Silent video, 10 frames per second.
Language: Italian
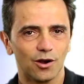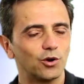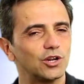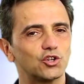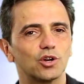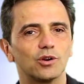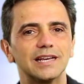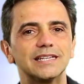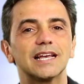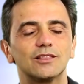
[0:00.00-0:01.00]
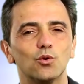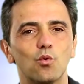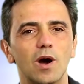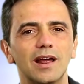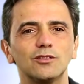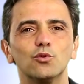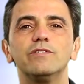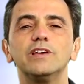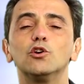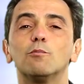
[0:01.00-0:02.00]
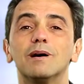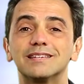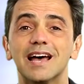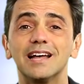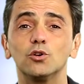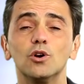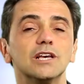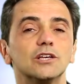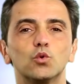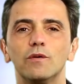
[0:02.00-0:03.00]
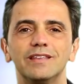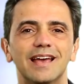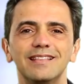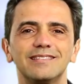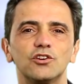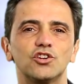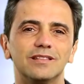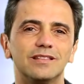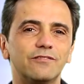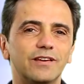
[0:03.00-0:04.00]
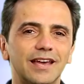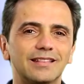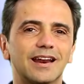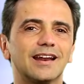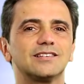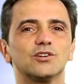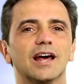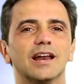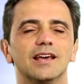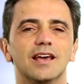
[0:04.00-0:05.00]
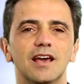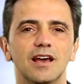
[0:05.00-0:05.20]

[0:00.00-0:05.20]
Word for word: Ogni giorno alle 7 e un quarto un video basato su evidenze scientifiche internazionali.